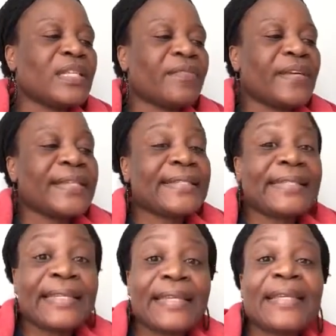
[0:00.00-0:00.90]
Ça fait
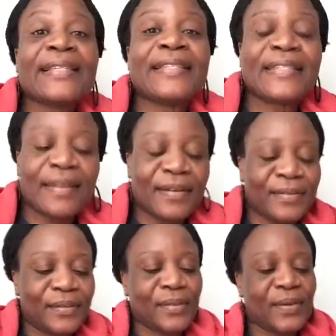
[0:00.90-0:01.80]
dix ans.
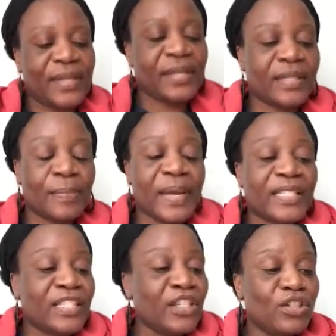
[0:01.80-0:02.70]
OK? C'est
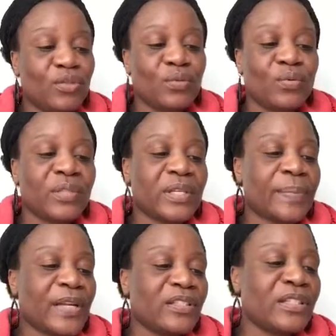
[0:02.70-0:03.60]
pas dix jours, c'est
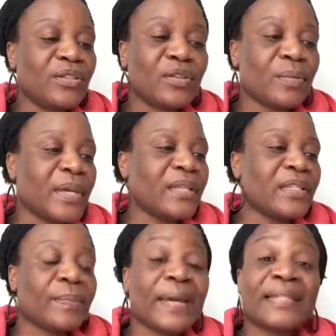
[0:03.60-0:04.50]
pas dix semaines,
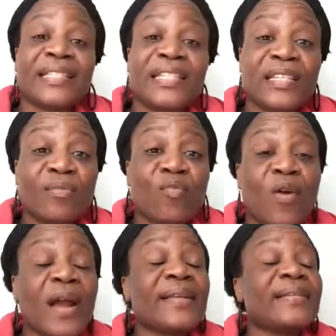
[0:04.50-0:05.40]
c'est pas dix
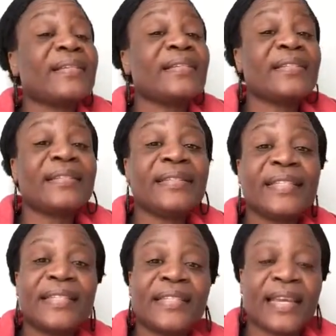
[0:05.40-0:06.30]
mois,
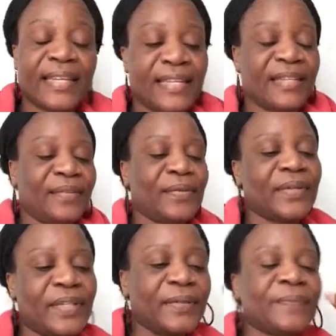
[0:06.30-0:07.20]
dix années.
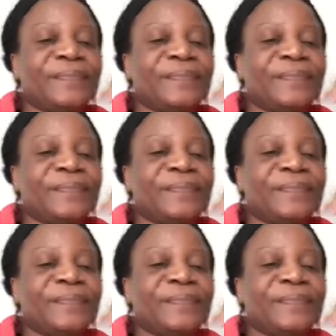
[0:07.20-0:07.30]
OK?